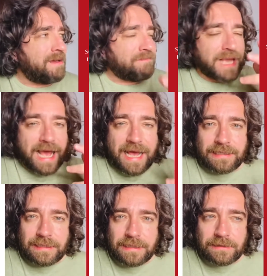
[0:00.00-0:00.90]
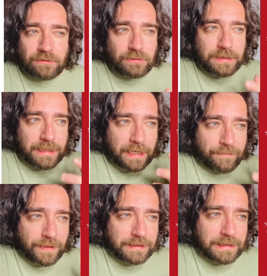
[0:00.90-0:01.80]
piace, stuzzica le
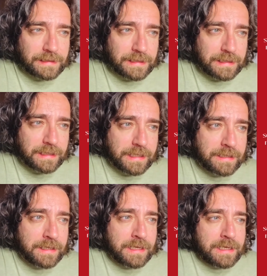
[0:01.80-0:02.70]
fantasie,